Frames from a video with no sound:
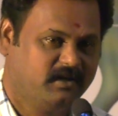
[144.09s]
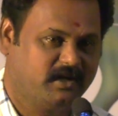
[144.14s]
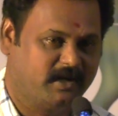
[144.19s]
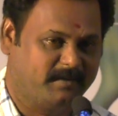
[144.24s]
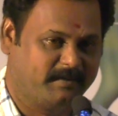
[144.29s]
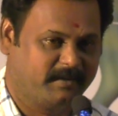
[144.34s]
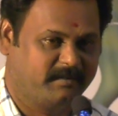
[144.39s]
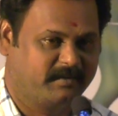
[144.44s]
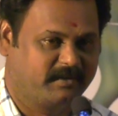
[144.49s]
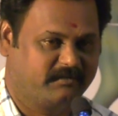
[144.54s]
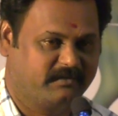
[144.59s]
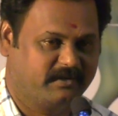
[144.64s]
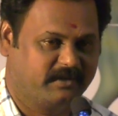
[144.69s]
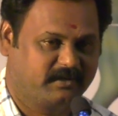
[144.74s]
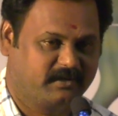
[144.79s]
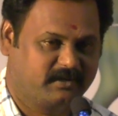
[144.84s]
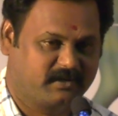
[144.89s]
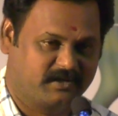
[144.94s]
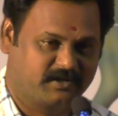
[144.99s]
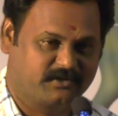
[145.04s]
அப்பாயின்மெண்ட்
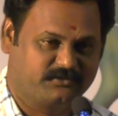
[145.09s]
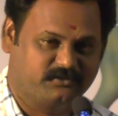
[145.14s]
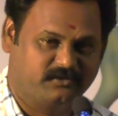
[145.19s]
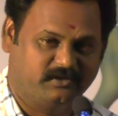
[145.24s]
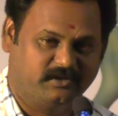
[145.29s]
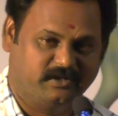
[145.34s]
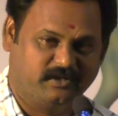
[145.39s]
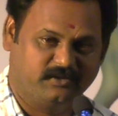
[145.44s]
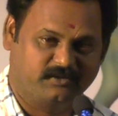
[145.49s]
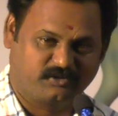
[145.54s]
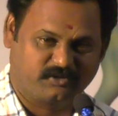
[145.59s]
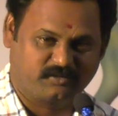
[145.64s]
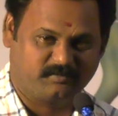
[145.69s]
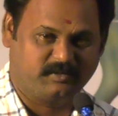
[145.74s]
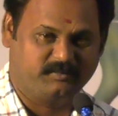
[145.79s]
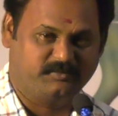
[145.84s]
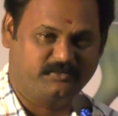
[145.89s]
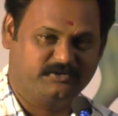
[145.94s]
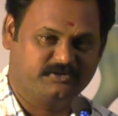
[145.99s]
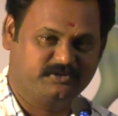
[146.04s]
வாங்கி கதை சொல்லி அவருக்கு
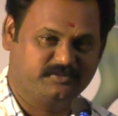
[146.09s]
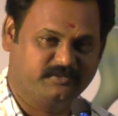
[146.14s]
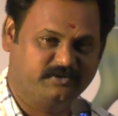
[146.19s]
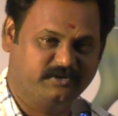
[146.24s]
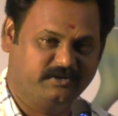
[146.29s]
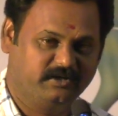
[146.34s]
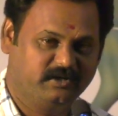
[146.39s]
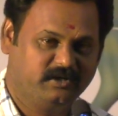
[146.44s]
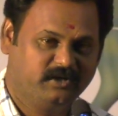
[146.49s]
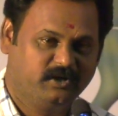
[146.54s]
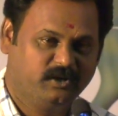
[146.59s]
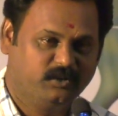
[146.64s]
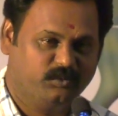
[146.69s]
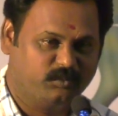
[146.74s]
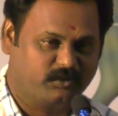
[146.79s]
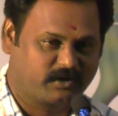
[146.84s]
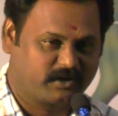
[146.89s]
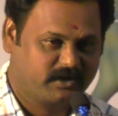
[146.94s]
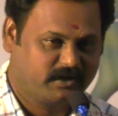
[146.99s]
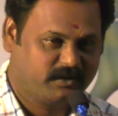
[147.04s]
ரொம்ப பிடிச்சி போய்
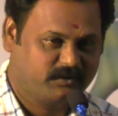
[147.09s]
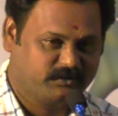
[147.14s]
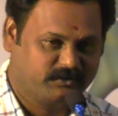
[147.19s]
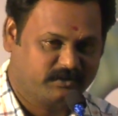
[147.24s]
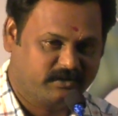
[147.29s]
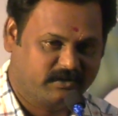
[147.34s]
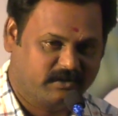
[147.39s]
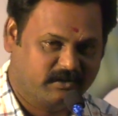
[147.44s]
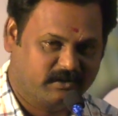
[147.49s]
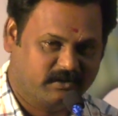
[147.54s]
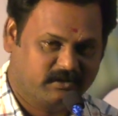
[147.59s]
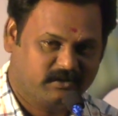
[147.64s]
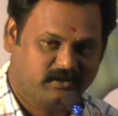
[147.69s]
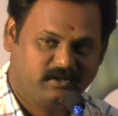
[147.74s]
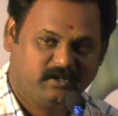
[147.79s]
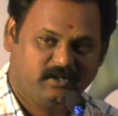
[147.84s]
உடனே ஒத்துக்கிட்டாரு